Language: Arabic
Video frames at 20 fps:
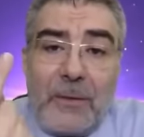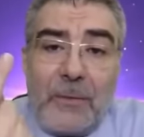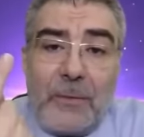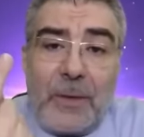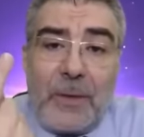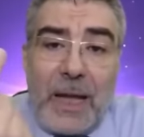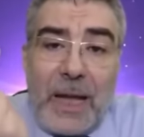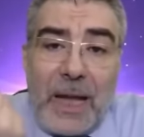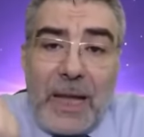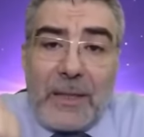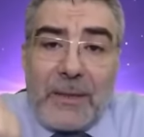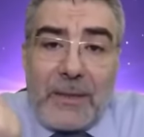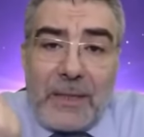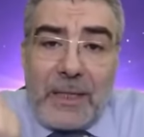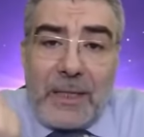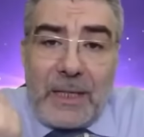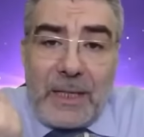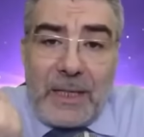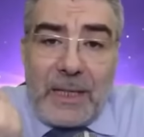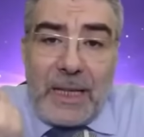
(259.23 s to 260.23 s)

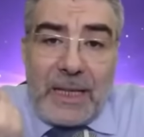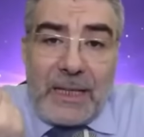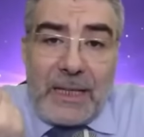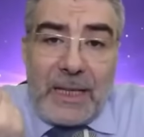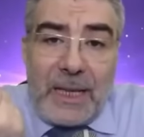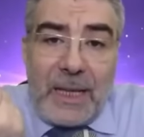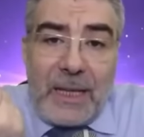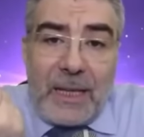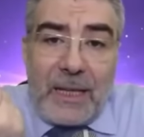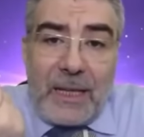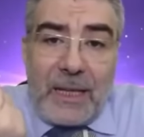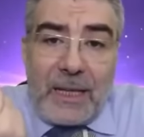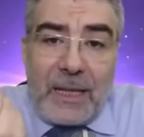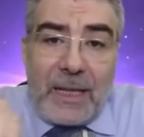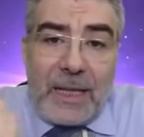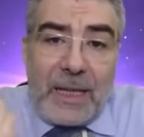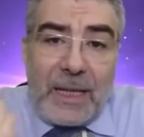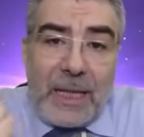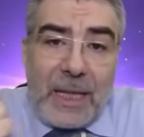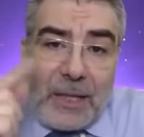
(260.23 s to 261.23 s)
فهذه الليلة
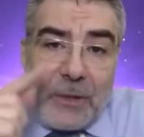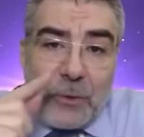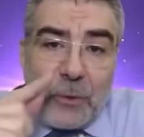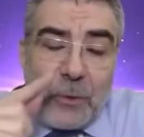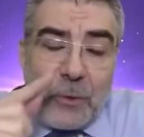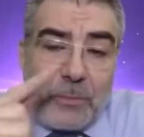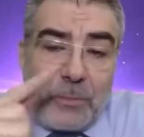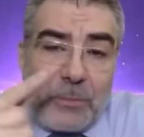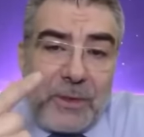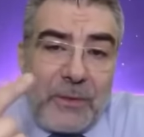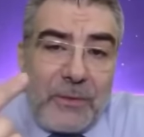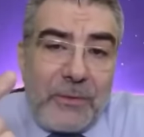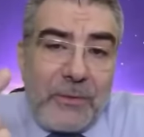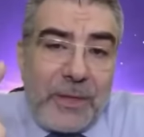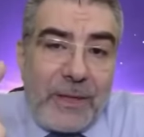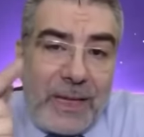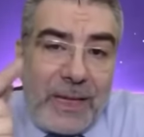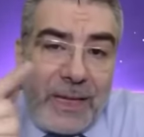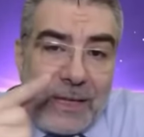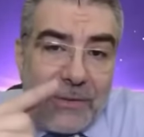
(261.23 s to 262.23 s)
خير من
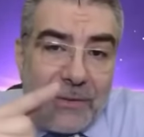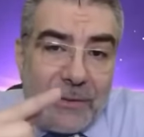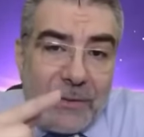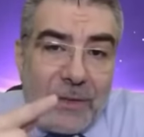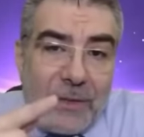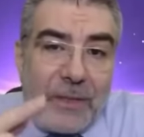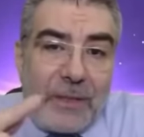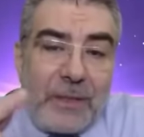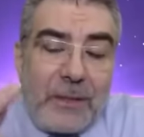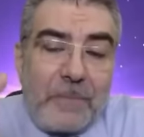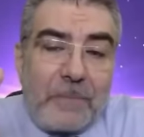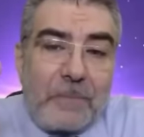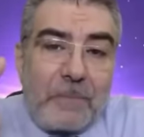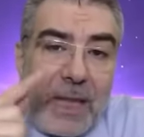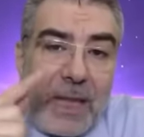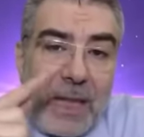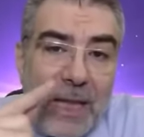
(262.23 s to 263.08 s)
ثلاثين